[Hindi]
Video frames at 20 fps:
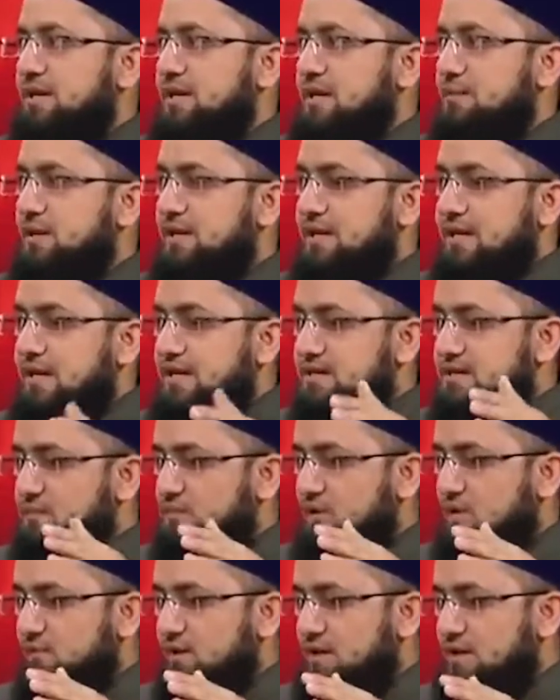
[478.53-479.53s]
करें बल्कि ऐसे
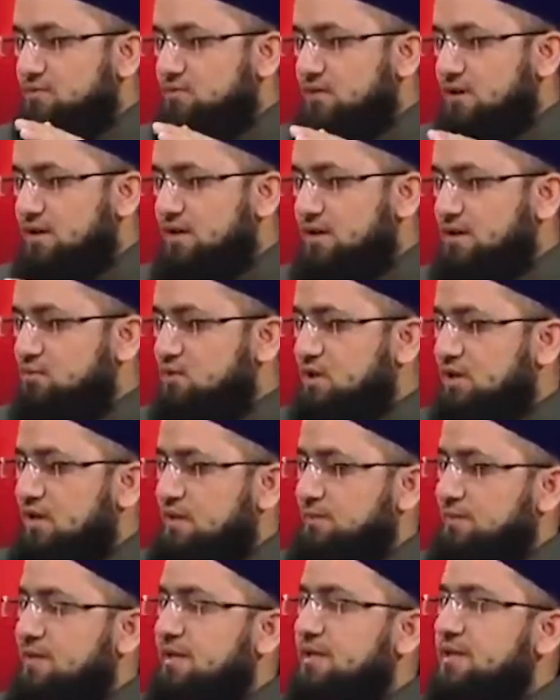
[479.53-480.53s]
मामला को अल्लाह
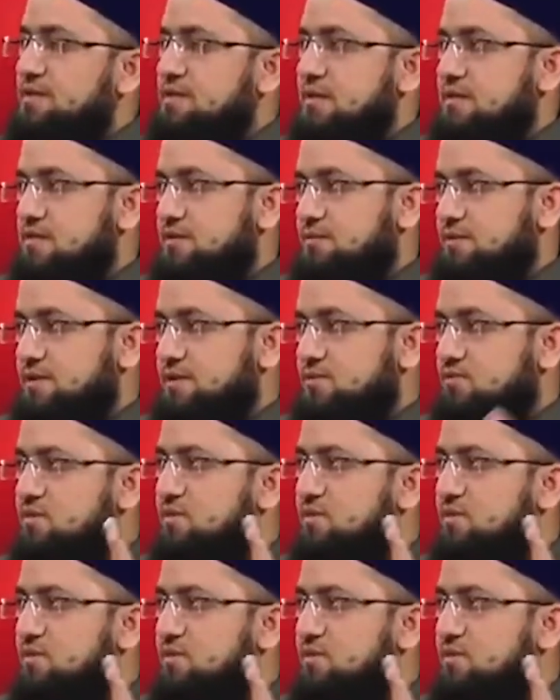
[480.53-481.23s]
रबालमीन की रज़ा समझ कर